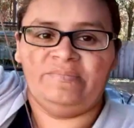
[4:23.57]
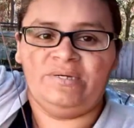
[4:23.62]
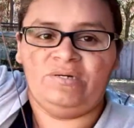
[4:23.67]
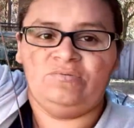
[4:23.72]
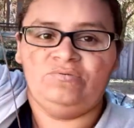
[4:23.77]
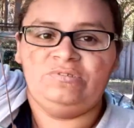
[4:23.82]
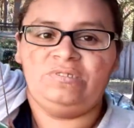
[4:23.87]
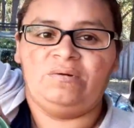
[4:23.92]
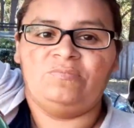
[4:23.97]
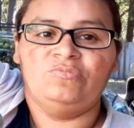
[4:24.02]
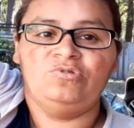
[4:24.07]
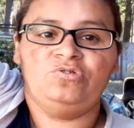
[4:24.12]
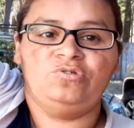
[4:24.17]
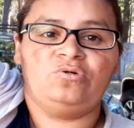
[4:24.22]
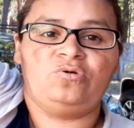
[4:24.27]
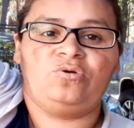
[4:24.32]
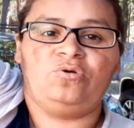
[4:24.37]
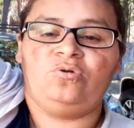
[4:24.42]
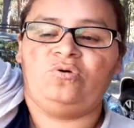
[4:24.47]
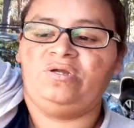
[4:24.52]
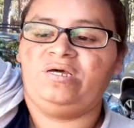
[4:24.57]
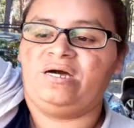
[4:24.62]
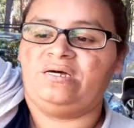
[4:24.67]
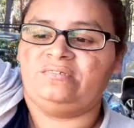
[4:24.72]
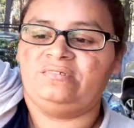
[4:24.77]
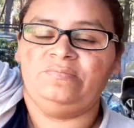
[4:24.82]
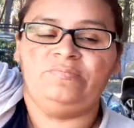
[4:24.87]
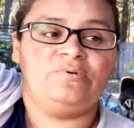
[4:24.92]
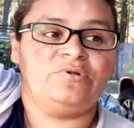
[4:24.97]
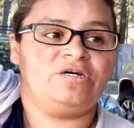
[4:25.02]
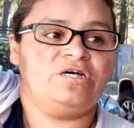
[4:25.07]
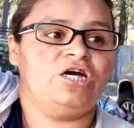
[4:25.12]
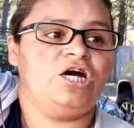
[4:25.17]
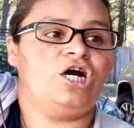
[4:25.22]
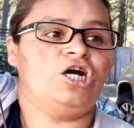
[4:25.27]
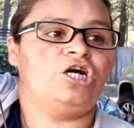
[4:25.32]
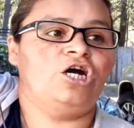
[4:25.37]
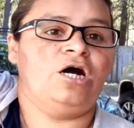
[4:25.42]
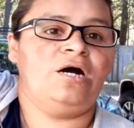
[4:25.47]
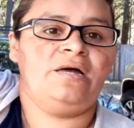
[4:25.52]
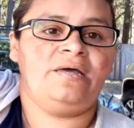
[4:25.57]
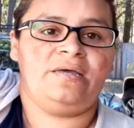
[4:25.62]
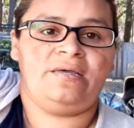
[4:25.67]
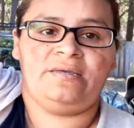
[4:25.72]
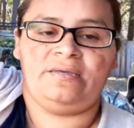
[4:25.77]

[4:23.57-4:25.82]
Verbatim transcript: me gustan muchos colores así porque acá